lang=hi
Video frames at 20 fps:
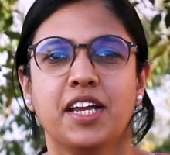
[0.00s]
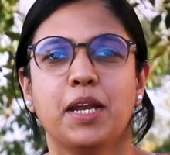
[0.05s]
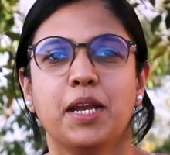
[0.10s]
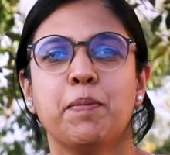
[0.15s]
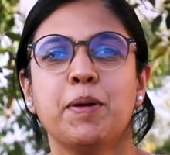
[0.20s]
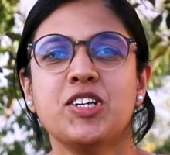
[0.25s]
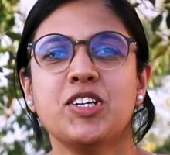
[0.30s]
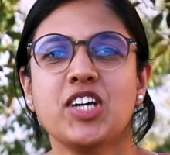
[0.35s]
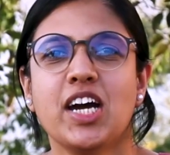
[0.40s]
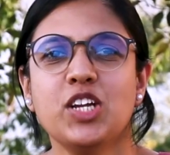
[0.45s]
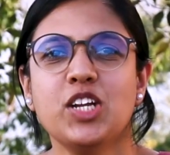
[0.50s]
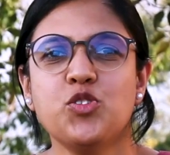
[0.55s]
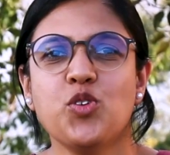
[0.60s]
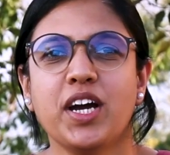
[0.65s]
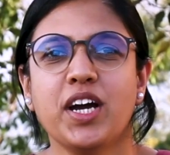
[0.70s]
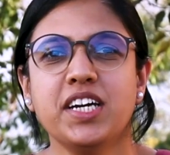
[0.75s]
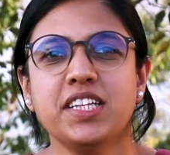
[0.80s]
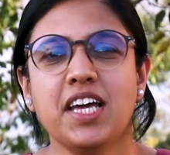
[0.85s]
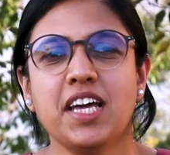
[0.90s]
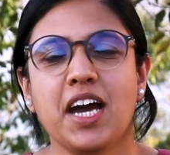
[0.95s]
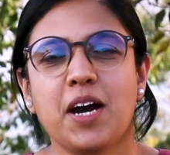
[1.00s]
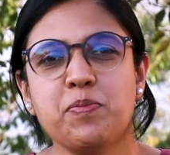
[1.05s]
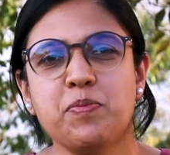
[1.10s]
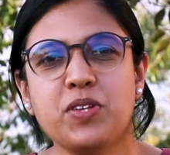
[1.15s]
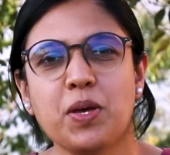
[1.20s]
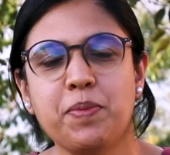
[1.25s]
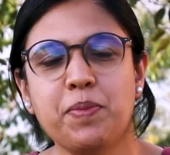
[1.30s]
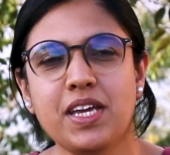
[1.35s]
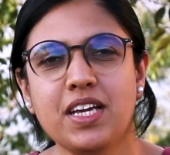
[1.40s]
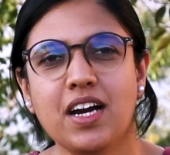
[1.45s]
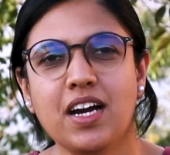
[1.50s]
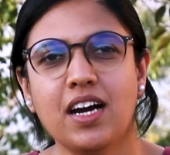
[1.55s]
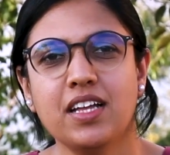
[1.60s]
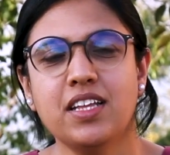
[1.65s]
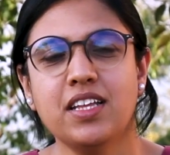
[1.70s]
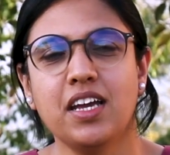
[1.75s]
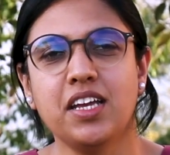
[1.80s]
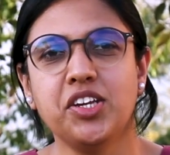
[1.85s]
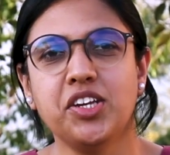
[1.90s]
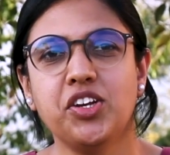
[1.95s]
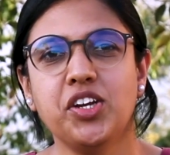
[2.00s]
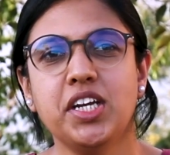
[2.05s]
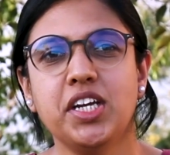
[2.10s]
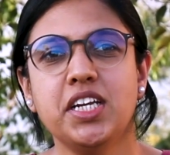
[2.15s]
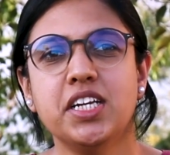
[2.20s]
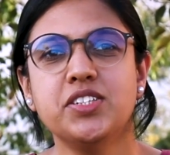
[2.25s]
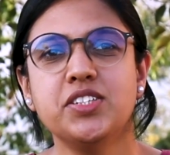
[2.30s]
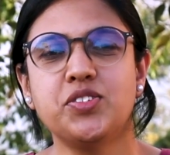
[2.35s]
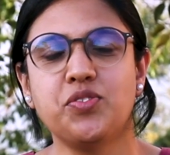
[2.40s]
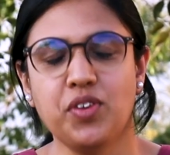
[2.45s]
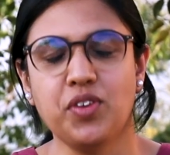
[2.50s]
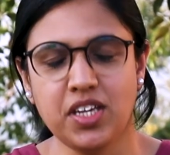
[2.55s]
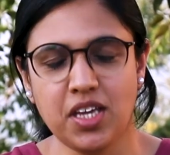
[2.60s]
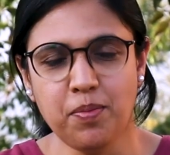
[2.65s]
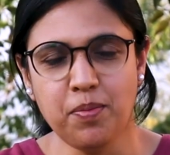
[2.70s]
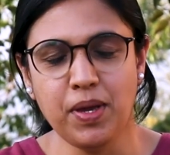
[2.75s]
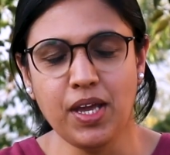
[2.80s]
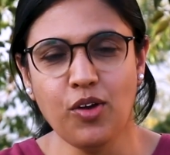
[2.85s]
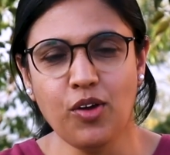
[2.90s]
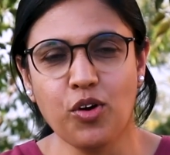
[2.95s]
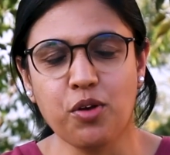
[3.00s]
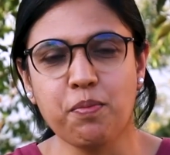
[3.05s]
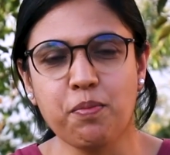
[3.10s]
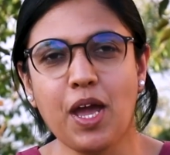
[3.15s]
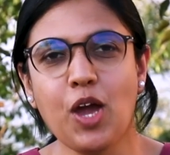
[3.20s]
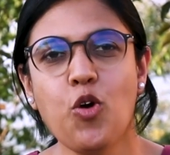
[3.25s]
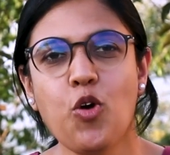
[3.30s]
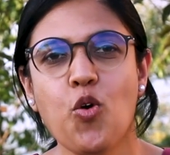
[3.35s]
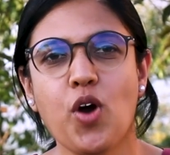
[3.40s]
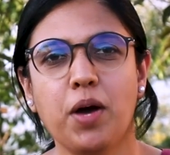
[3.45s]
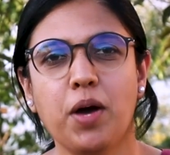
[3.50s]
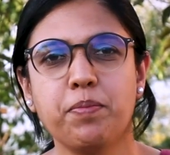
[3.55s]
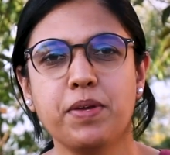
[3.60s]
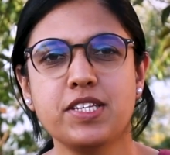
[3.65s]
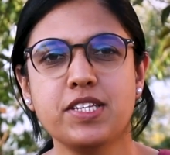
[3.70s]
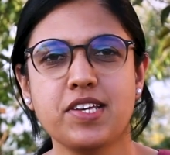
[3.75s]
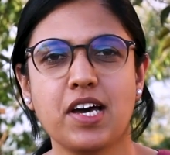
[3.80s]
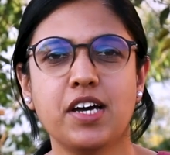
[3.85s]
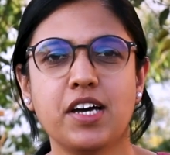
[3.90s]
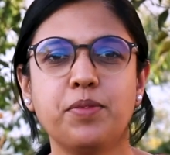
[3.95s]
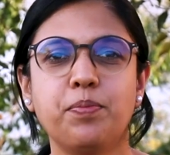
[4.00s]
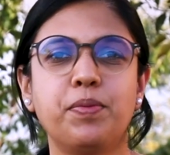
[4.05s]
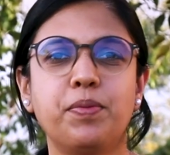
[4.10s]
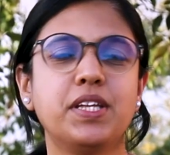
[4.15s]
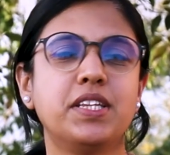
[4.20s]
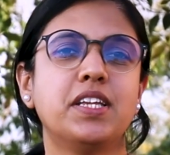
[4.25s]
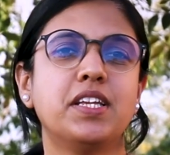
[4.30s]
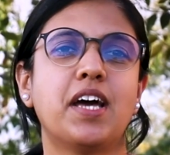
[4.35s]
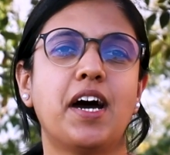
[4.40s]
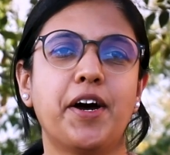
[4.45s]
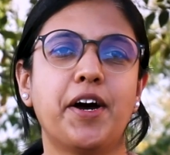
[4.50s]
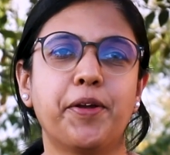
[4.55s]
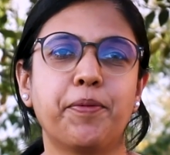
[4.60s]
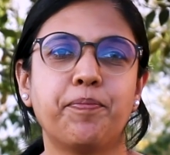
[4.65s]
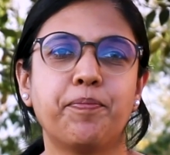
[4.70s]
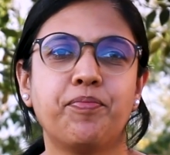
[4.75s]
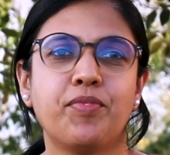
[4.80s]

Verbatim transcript: नमस्कार स्वागत है आप सभी का द इंग्रेडिएंट्स विकी में और मैं हूं आपके साथ प्रीति नहार